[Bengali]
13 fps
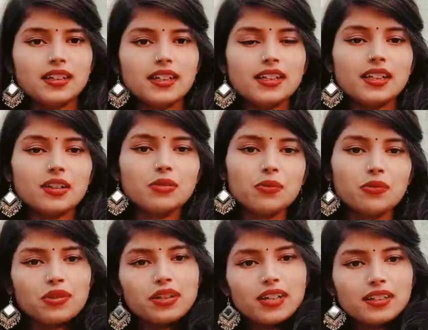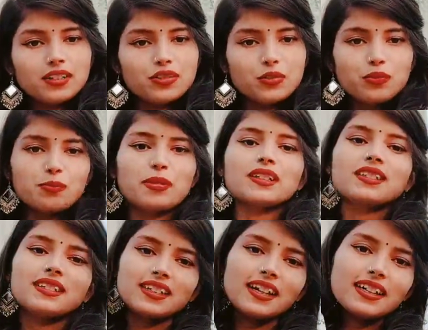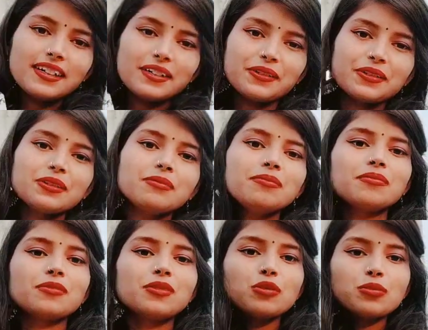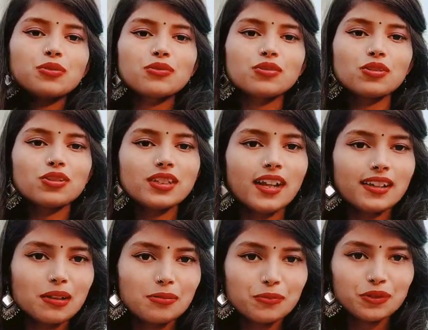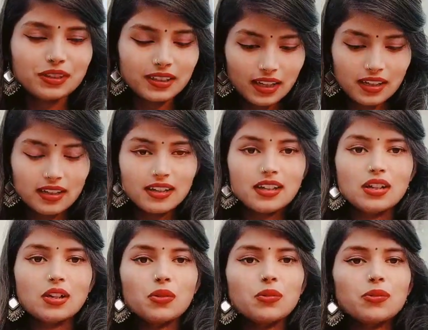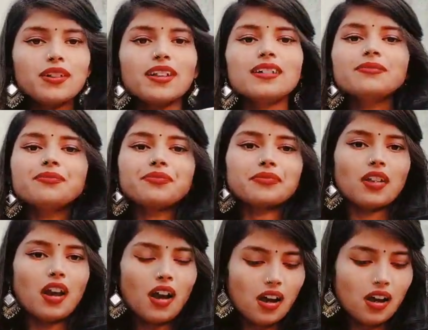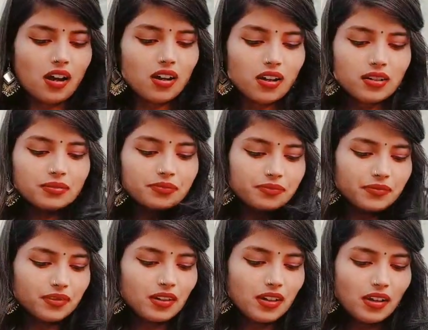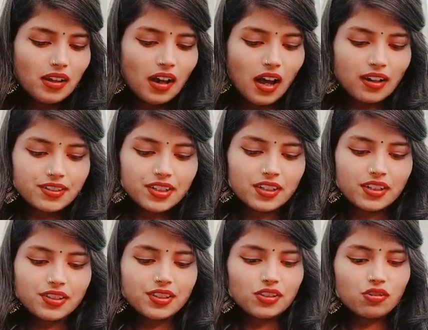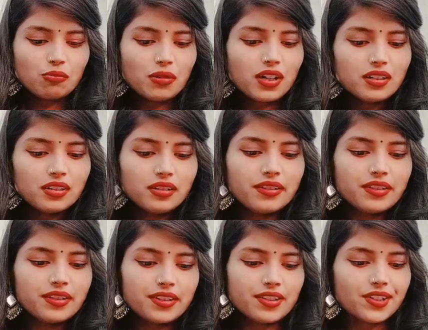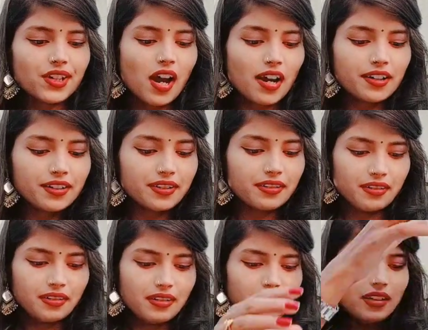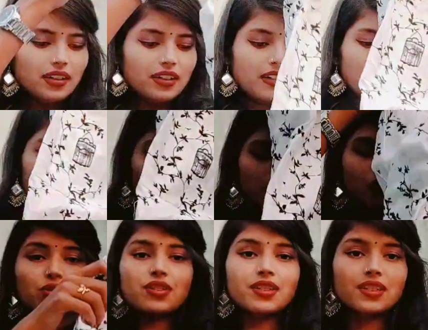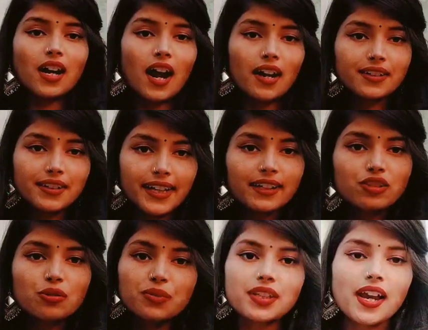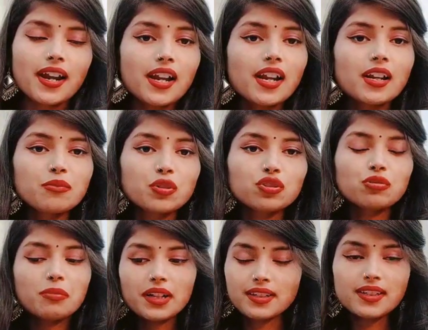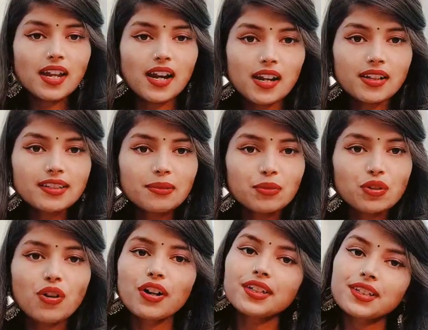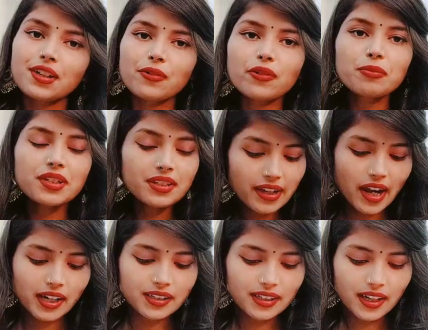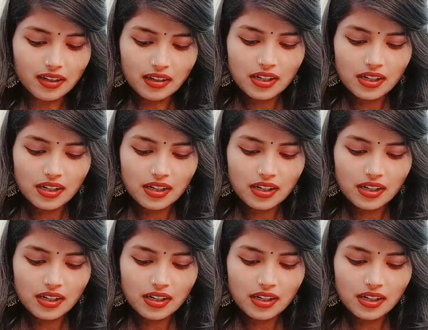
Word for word: এই দেখো ওড়না দুপাত্তা এরকম খুব সুন্দর সাদার মধ্যে ওড়না আর আছে নিচে তোমার স্কার্ট কিন্তু স্কার্টটা একদম সারারার মতো মানে সারারা যেমন হয় সেরকম স্কার্টটা